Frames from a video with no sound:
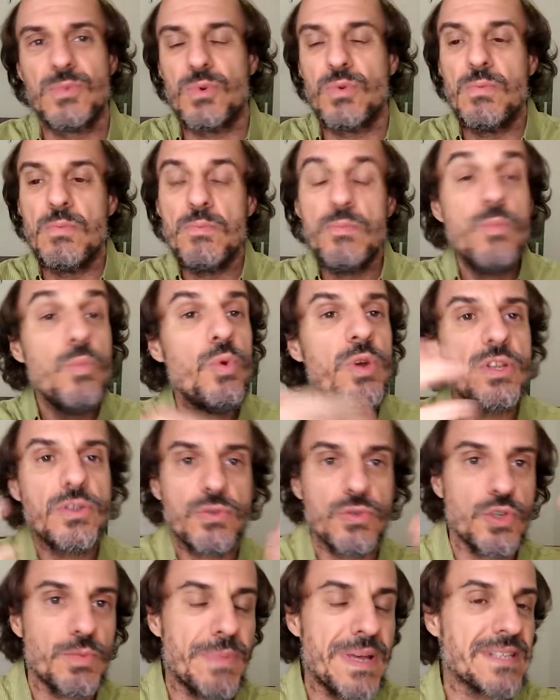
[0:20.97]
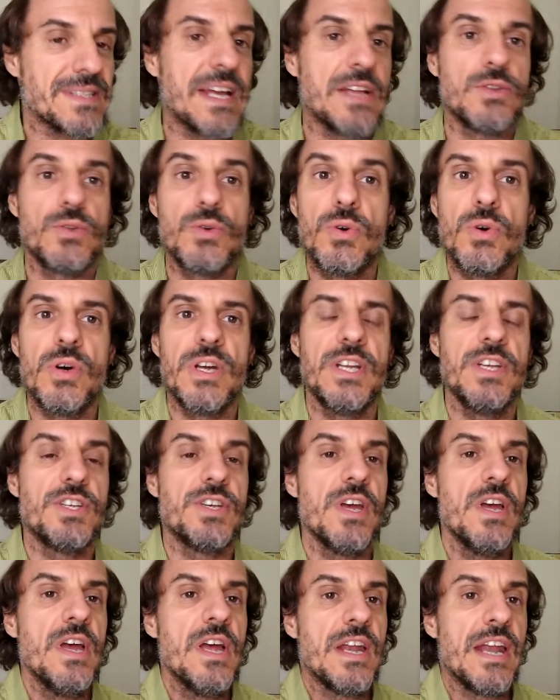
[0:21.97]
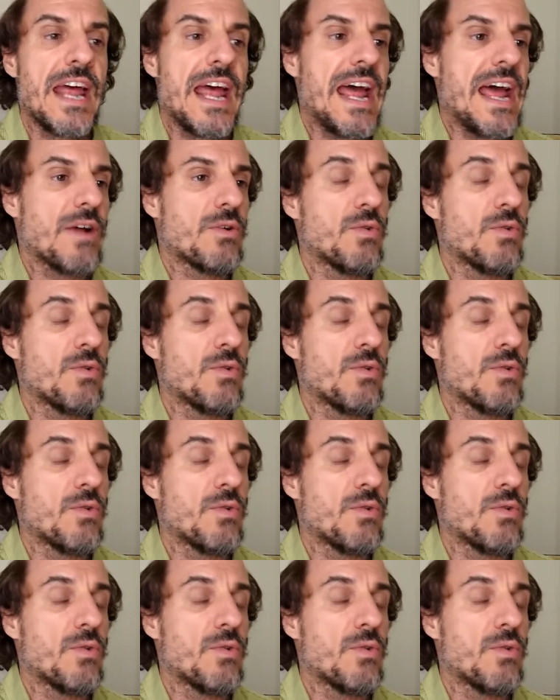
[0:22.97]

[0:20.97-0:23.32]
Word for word: com muitos pensadores, né?